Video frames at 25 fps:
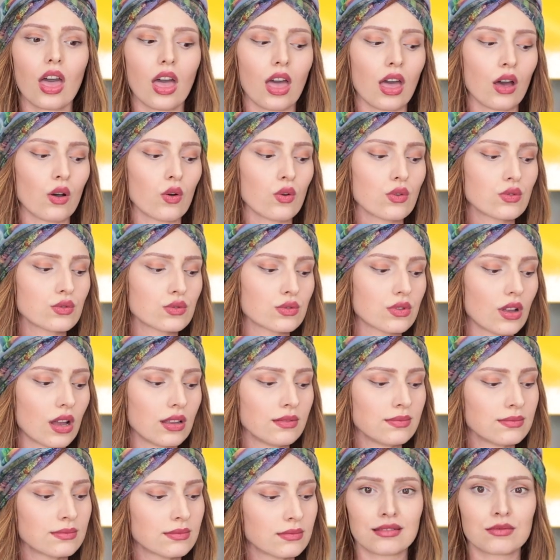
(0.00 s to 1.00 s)
Ee, o
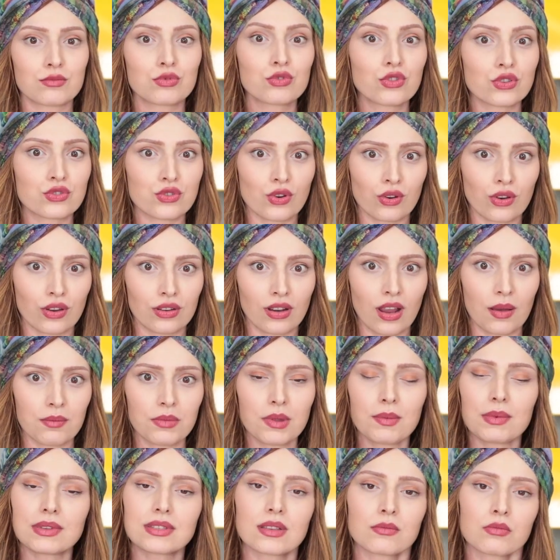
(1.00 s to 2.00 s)
yüzden bu da çok
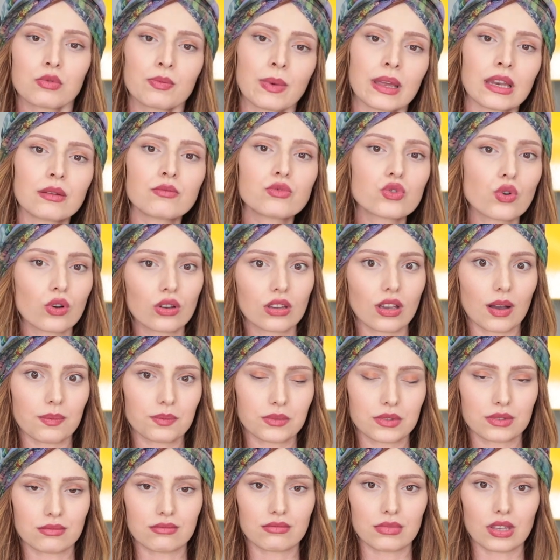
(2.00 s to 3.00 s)
önemli. Mesela bu benim çok
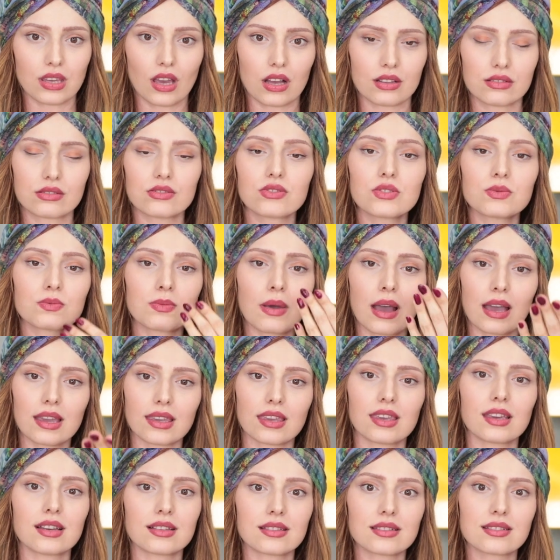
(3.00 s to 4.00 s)
yaptığım bir yanlış.
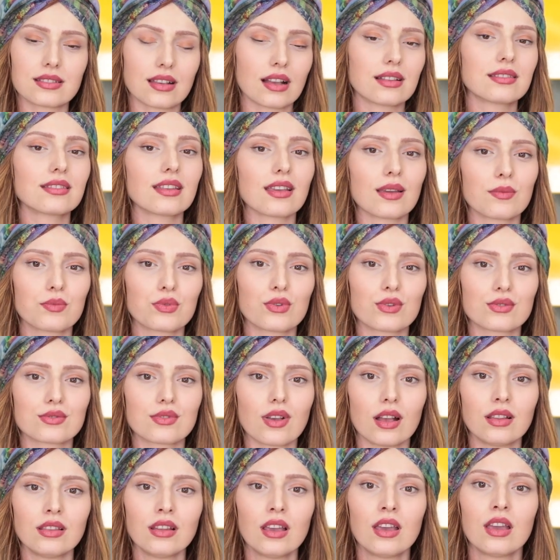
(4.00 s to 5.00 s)
Belki hani sen de
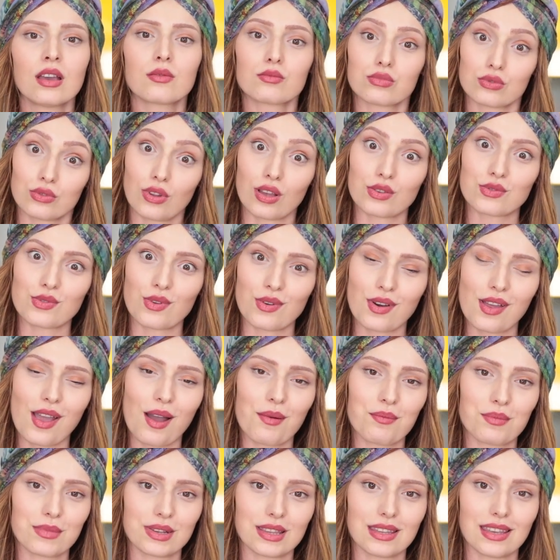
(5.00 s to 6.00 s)
yapıyorsan bundan sonra
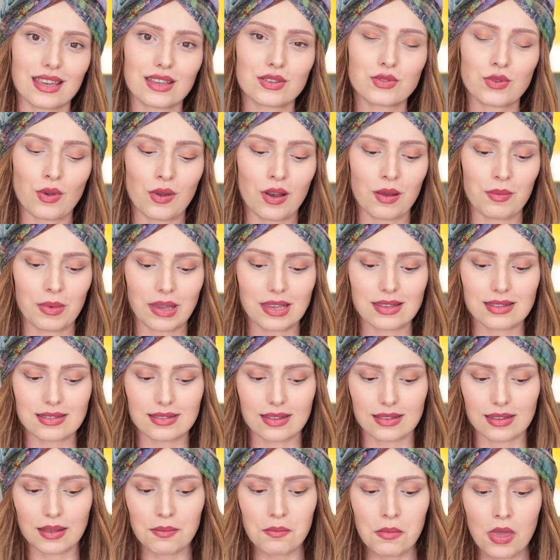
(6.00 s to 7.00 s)
yapma diye söylemek
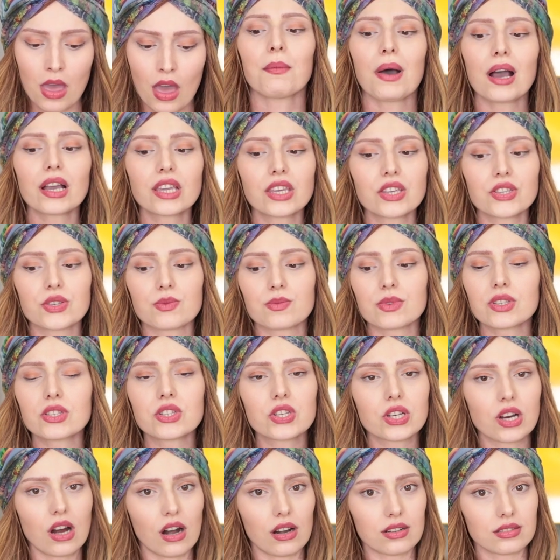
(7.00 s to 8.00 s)
istedim. Makyajımızı
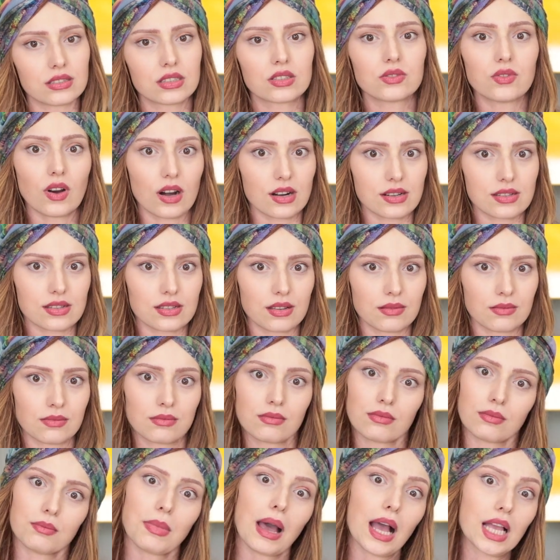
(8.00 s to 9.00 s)
çıkarttık varsa.
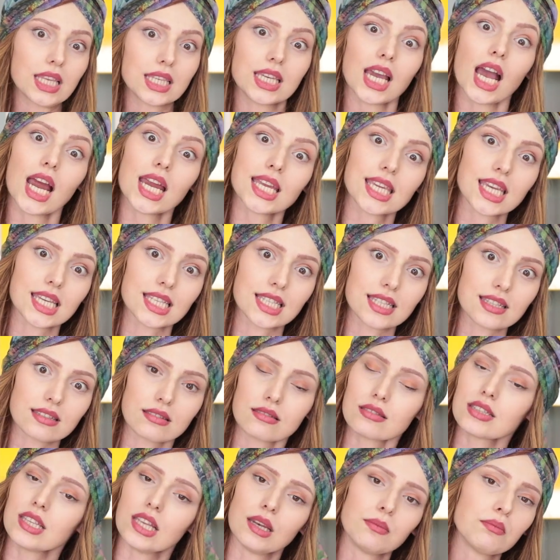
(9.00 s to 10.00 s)
Belki erkeksin.
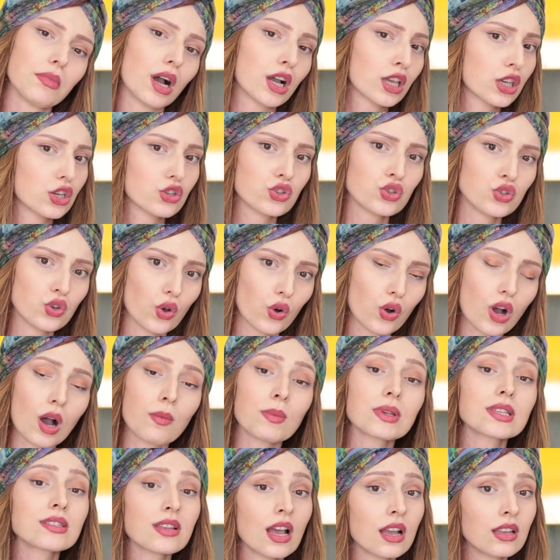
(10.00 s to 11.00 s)
Senin makyajın yok.
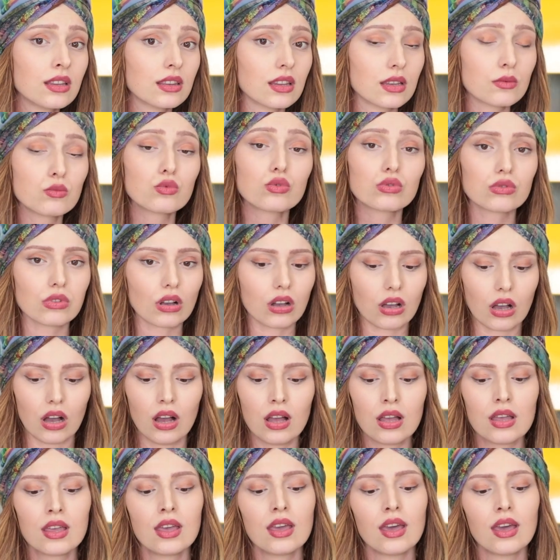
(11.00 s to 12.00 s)
Ama sen de mutlaka
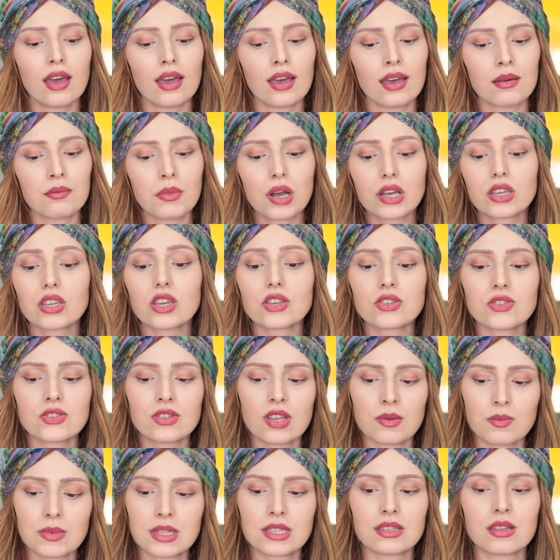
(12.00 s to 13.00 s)
e, makyaj
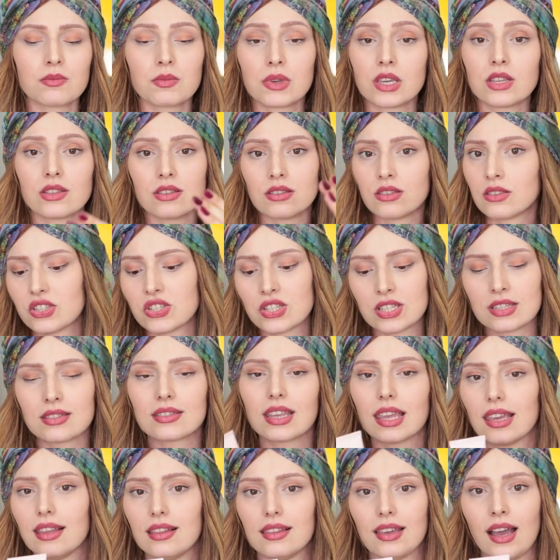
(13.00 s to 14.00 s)
temizleme
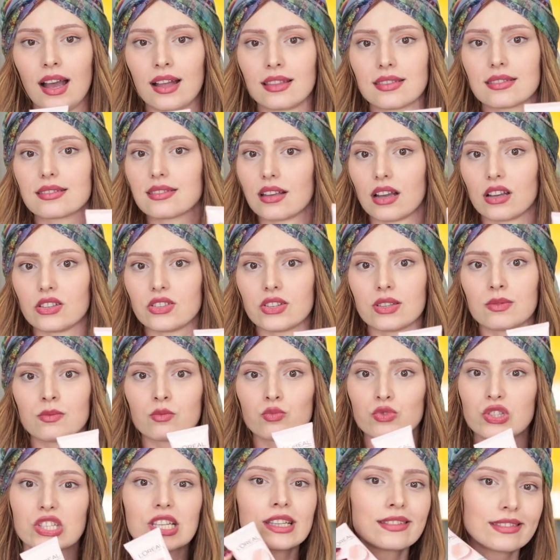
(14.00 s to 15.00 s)
için değil yani sadece.
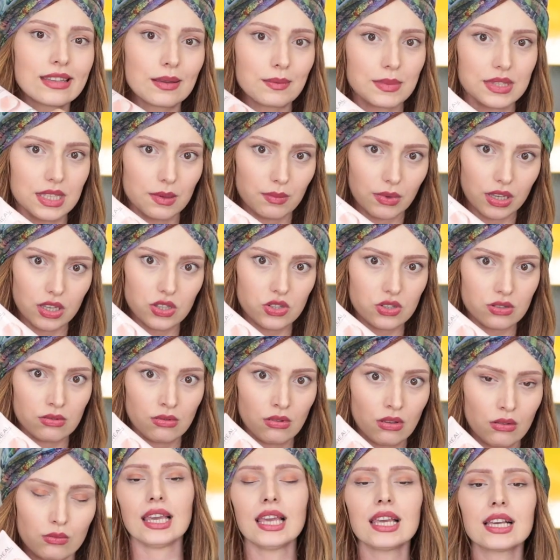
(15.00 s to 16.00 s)
Bu cilt temizlemek için.
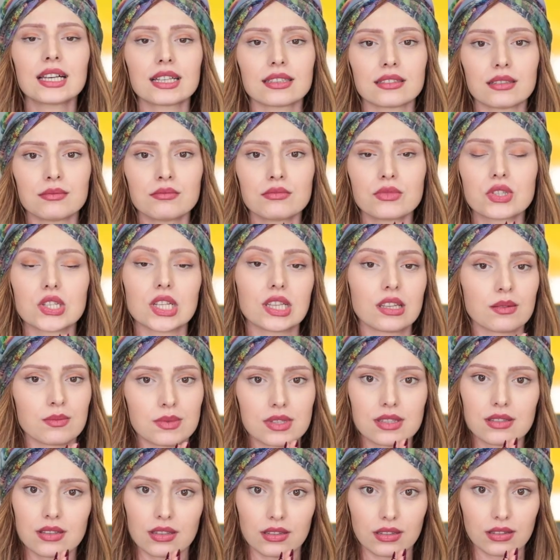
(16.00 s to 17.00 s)
İlk adım
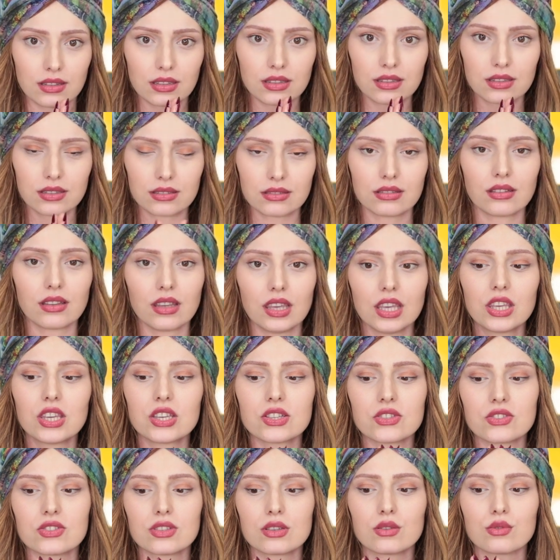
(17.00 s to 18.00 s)
cildimizi tanıdık.
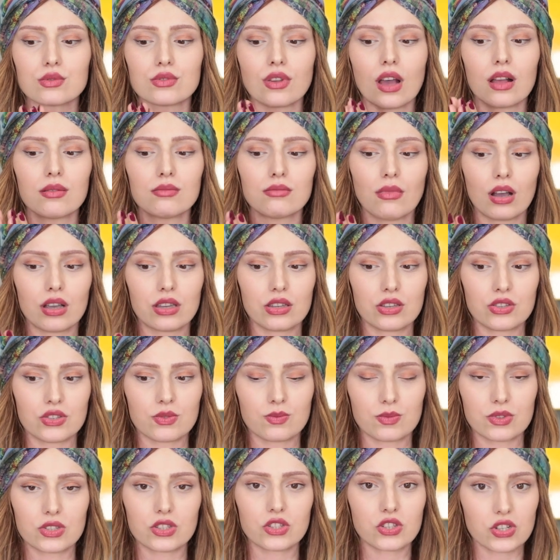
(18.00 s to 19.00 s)
İkinci güzel
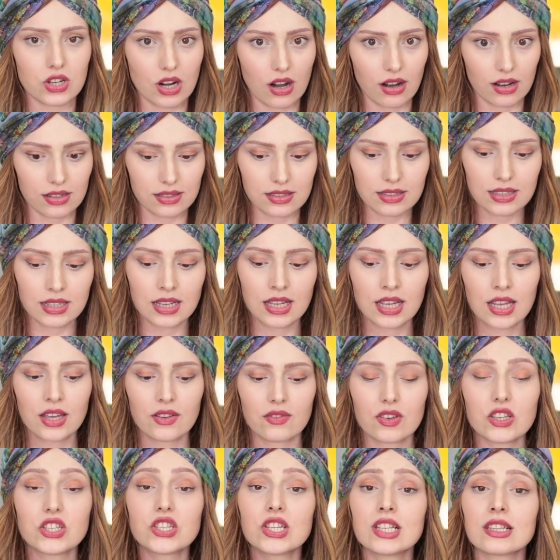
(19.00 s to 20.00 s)
makyajımızı çıkardık
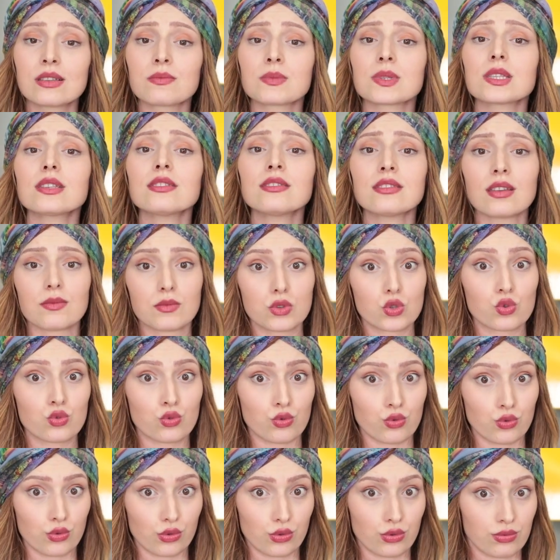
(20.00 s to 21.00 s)
ve cildimizi temiz
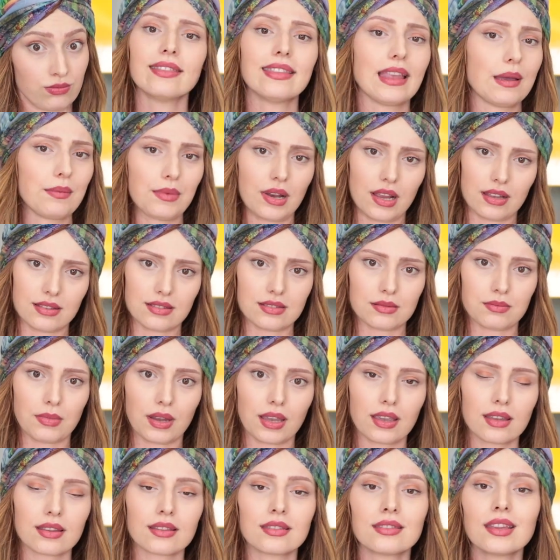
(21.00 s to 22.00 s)

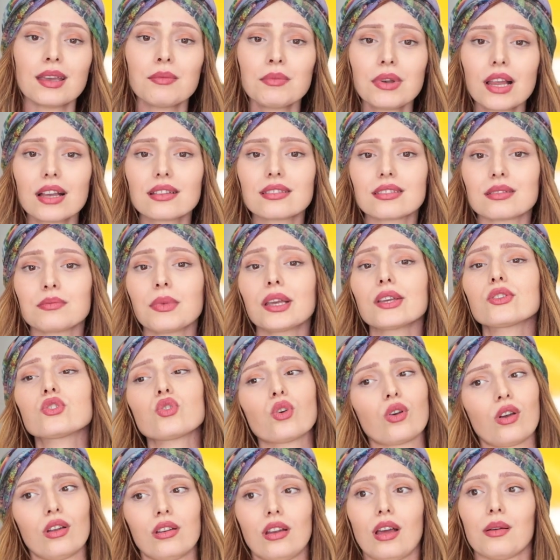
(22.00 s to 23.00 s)
Nemlendirmek. Nemlendirmek
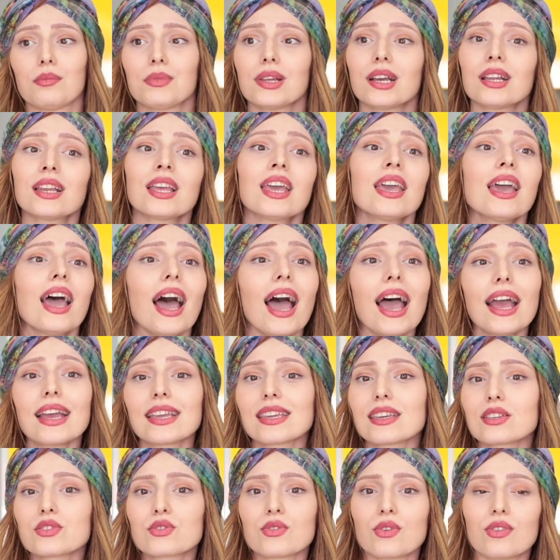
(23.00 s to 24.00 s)
çok önemli. Hani
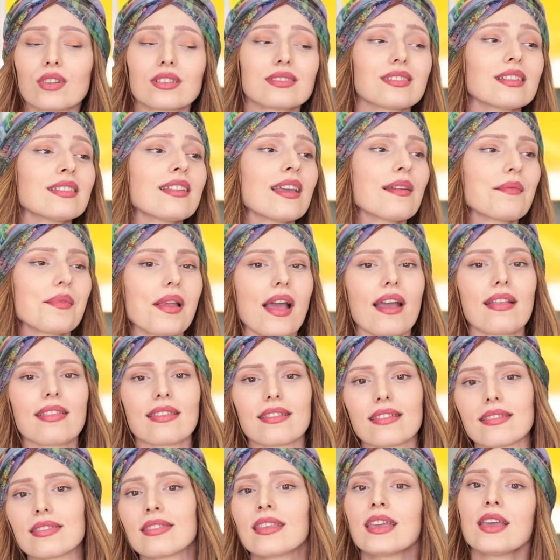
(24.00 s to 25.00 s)
herkes söylüyor işte
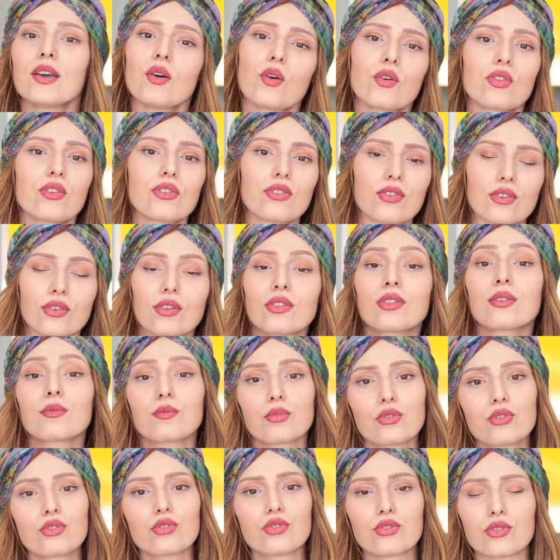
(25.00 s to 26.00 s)
nemlendirin, onu sürün,
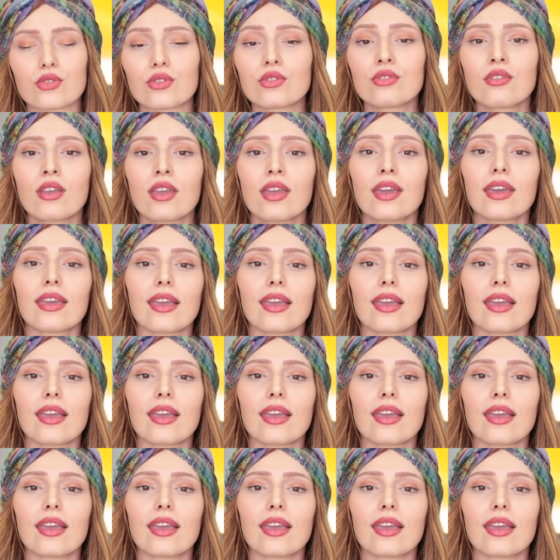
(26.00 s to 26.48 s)
bunu sürün.